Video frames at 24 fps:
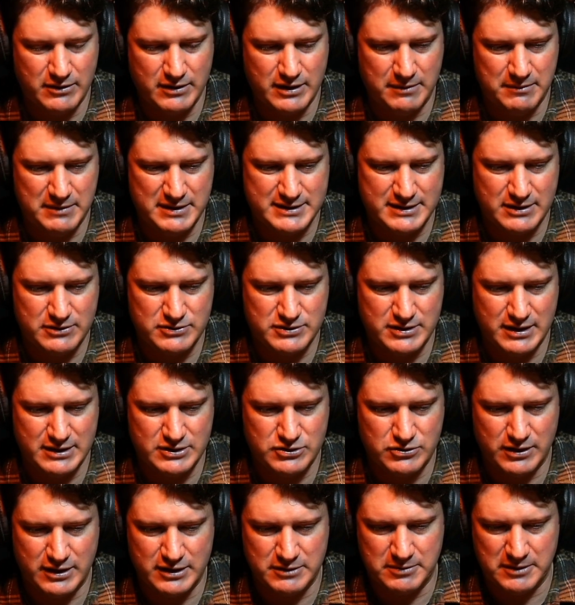acabei sendo
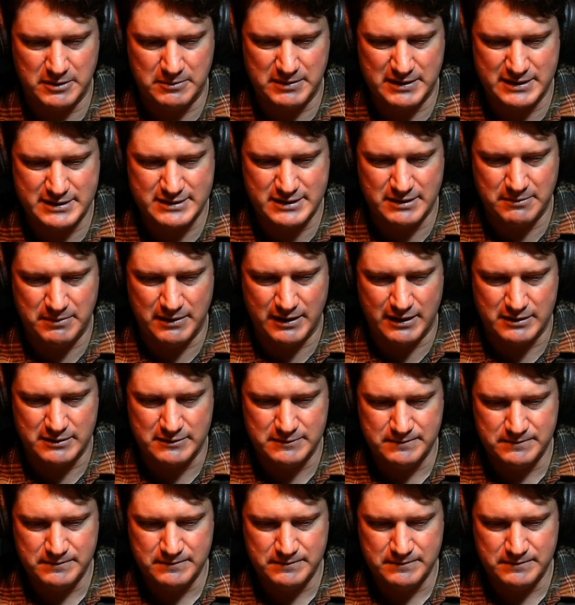selecionado para participar.